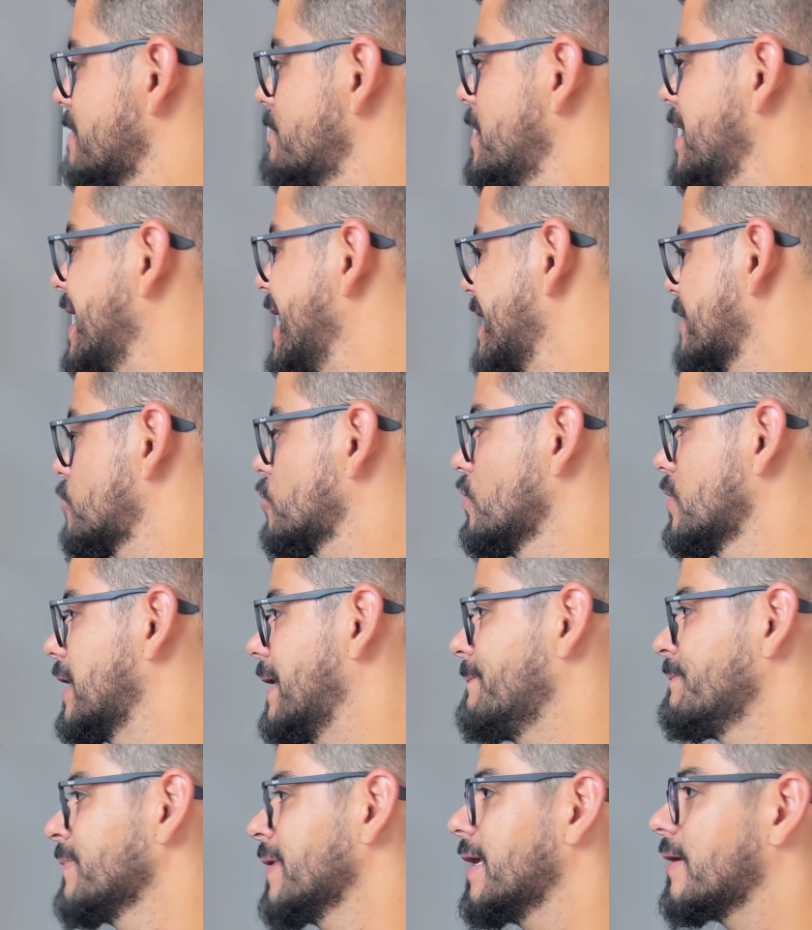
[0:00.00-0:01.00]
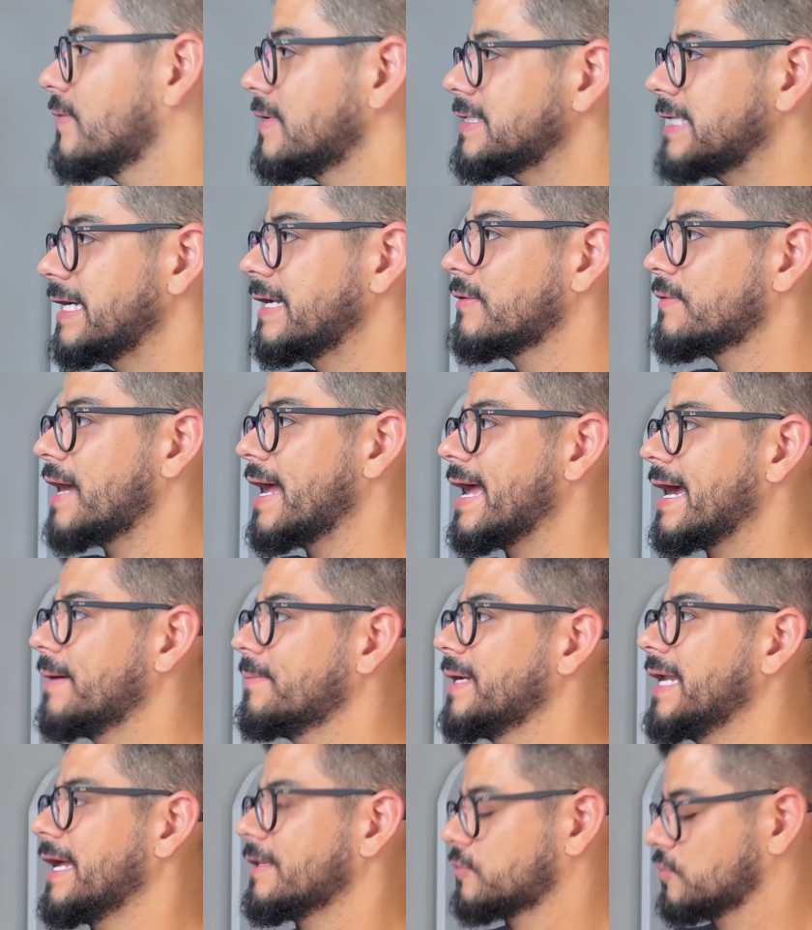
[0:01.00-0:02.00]
miniatura. E quando ele não carrega a
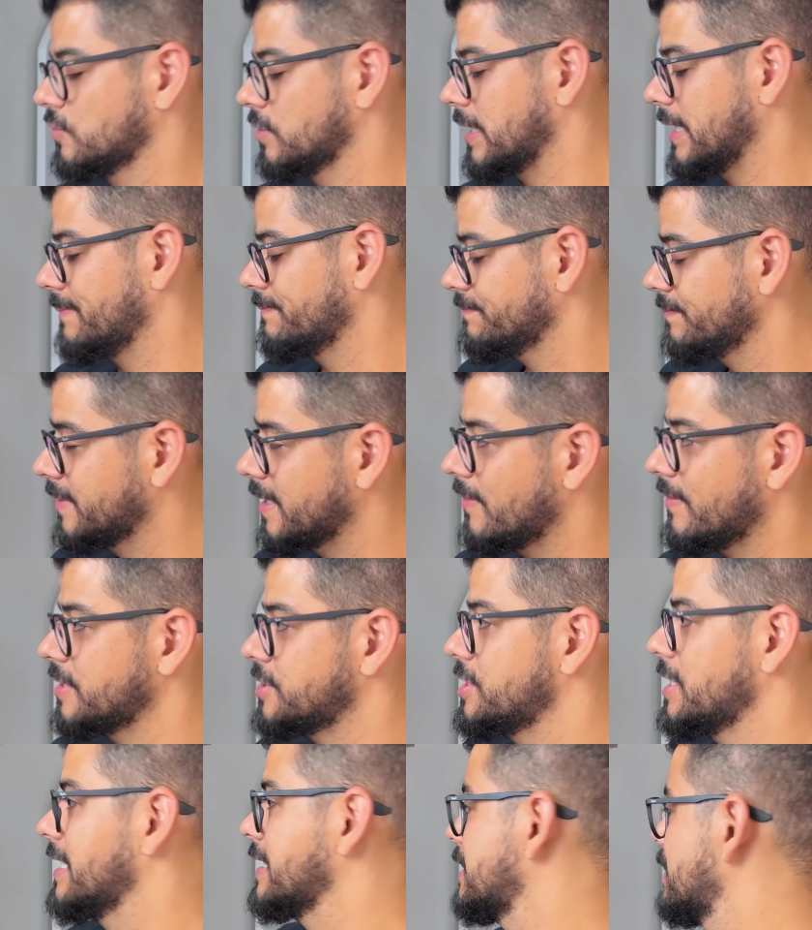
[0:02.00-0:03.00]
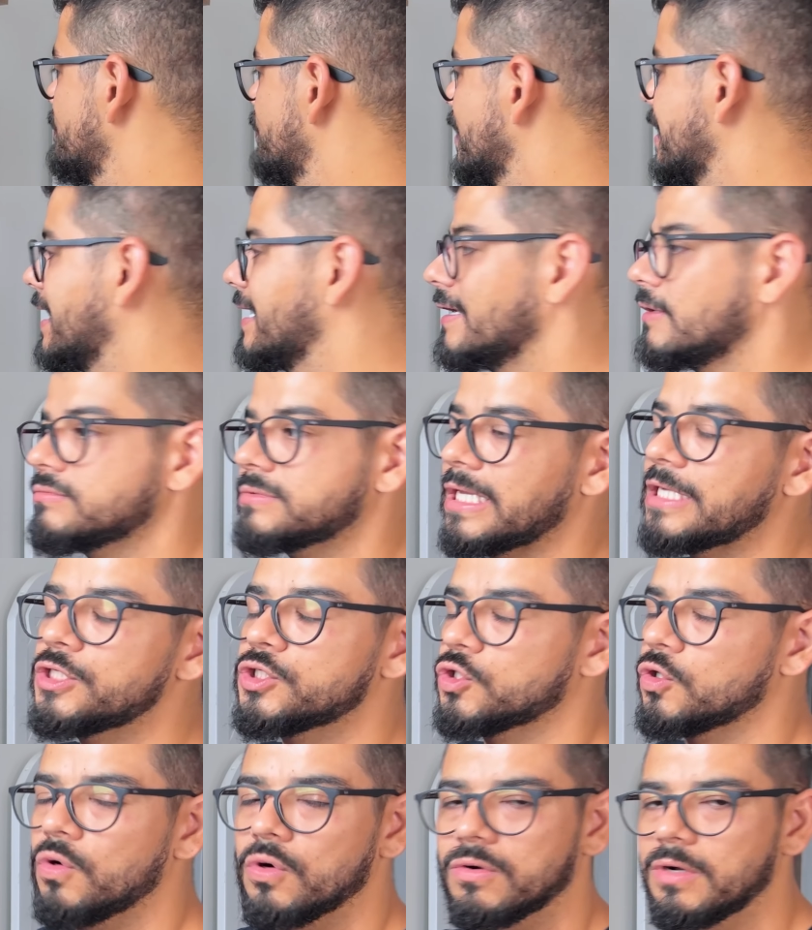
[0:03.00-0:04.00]
miniatura, não adianta porque ele não tem
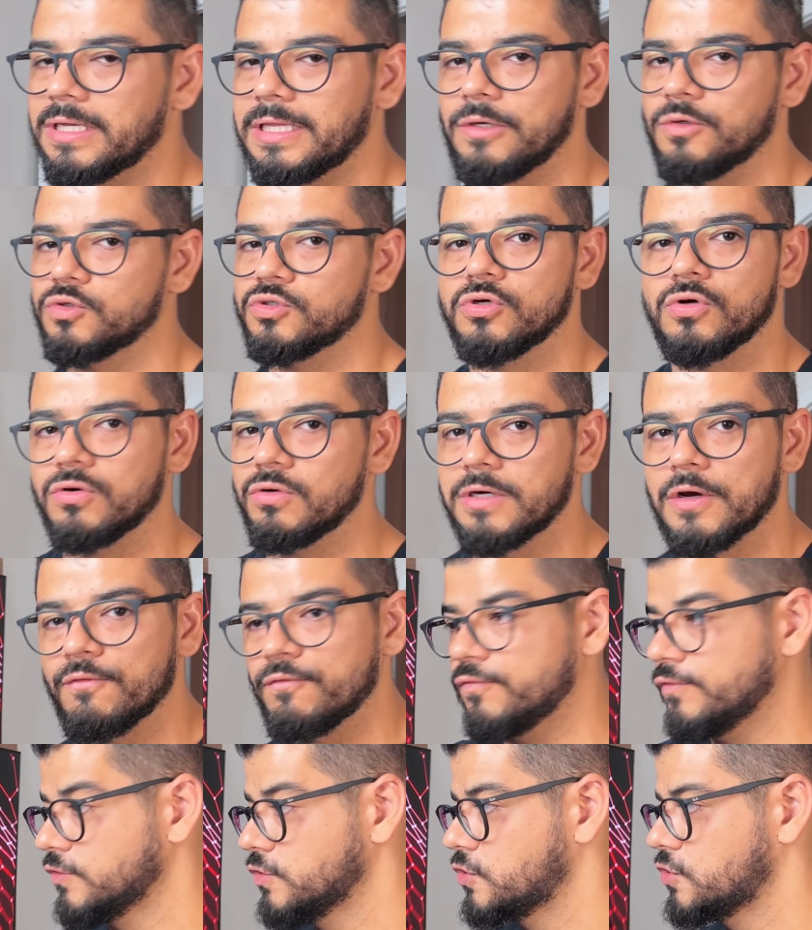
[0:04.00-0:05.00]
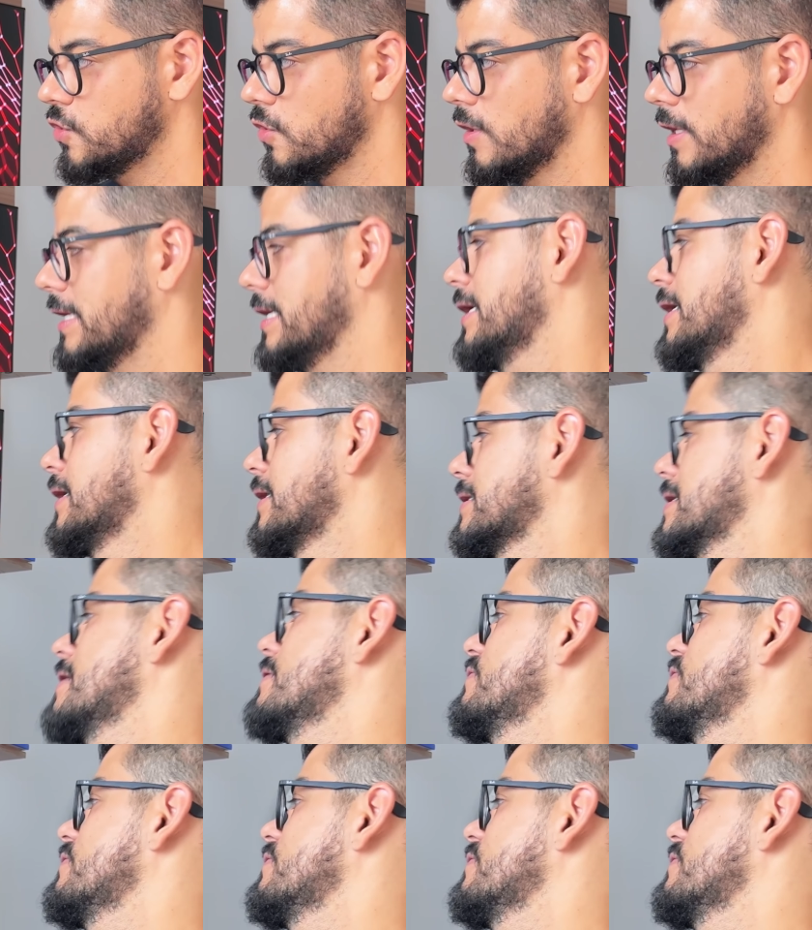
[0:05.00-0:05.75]
jogo aqui, o jogo não funciona. Então ele